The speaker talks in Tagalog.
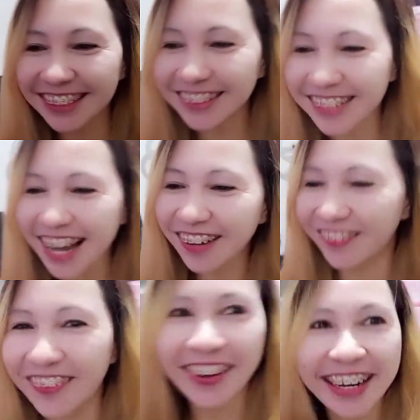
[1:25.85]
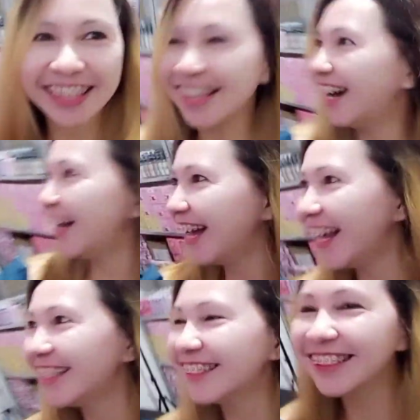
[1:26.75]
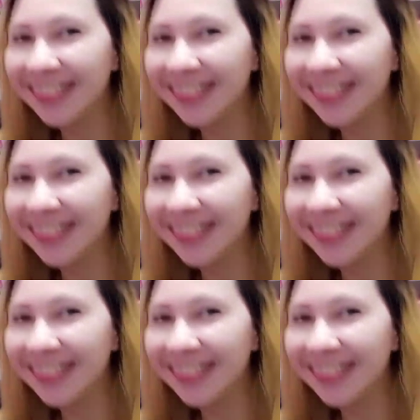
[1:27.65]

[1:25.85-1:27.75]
nandito na ako. Ayan.